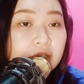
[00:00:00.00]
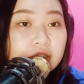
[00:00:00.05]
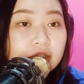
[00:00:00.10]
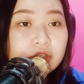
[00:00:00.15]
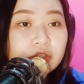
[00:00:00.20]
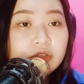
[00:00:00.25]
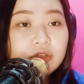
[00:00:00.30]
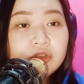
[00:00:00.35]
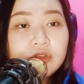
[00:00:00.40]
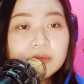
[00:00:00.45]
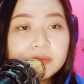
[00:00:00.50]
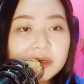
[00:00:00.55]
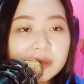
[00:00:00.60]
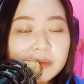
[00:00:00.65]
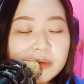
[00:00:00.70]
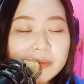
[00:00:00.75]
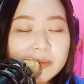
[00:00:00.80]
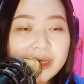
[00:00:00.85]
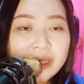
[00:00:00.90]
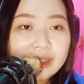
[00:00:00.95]
Nandun yung
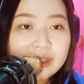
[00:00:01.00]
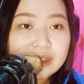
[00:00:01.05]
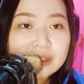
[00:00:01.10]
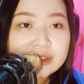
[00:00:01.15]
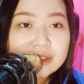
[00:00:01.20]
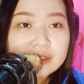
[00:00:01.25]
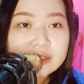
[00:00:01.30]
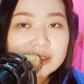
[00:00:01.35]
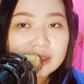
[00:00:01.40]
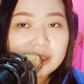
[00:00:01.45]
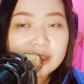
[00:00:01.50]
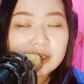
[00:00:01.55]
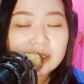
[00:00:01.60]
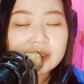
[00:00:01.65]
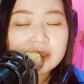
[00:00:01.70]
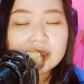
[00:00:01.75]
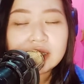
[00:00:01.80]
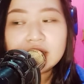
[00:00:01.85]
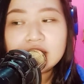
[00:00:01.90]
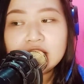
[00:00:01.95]
pagmamahal niya sa sarili
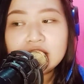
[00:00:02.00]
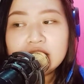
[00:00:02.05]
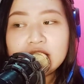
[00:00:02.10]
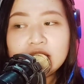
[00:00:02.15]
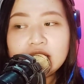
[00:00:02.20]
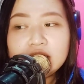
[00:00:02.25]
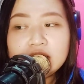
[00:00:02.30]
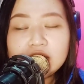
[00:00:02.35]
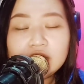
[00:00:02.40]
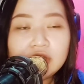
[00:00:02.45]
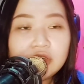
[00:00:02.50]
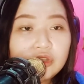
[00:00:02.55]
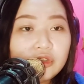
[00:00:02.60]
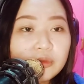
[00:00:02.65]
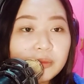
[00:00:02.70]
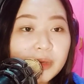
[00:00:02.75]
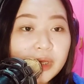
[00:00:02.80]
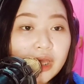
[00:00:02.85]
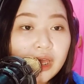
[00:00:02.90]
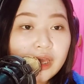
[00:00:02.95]
niya. Nandun
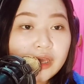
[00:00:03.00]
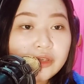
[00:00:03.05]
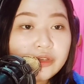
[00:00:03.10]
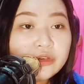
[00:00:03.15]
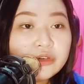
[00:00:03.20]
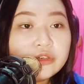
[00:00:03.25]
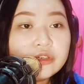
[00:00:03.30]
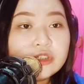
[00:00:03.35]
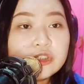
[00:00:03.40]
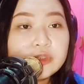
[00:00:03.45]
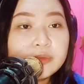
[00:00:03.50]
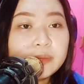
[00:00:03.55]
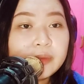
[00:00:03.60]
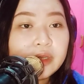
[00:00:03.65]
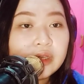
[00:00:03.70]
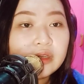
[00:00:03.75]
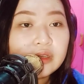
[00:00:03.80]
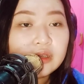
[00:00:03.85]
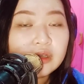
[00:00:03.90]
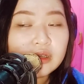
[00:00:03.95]
yung pag-aayos,
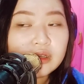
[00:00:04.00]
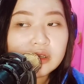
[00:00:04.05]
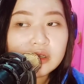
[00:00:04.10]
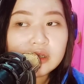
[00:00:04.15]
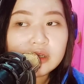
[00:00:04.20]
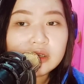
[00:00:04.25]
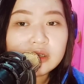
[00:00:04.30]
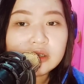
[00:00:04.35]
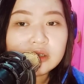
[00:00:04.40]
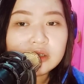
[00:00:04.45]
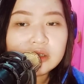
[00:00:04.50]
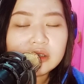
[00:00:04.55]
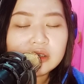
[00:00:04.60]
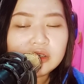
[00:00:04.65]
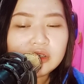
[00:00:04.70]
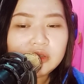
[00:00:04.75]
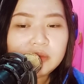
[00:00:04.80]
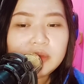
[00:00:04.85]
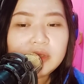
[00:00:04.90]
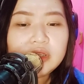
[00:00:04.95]
pag, uh,
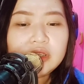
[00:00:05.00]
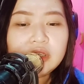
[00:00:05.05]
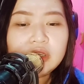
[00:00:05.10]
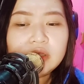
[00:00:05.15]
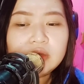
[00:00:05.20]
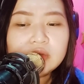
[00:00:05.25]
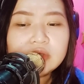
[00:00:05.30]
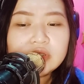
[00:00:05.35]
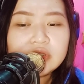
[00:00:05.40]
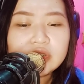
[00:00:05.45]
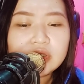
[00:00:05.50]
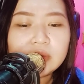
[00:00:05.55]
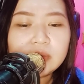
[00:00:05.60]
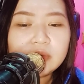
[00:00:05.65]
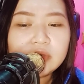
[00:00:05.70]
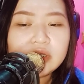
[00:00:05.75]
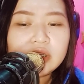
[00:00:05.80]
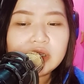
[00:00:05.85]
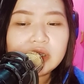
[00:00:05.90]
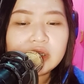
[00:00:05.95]
could be dealing with
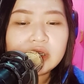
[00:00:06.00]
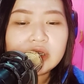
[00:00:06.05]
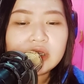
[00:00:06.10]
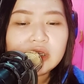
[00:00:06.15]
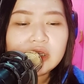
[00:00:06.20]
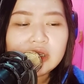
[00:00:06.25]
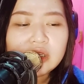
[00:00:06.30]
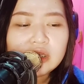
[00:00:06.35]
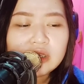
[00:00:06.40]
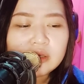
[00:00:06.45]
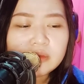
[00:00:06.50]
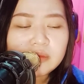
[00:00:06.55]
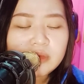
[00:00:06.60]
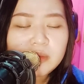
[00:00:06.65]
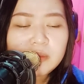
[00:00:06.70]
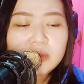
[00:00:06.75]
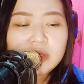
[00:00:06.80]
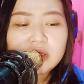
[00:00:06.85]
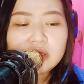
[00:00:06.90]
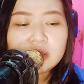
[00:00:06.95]
someone na
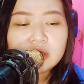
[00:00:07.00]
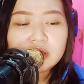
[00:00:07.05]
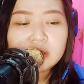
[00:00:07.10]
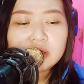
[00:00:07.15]
maybe,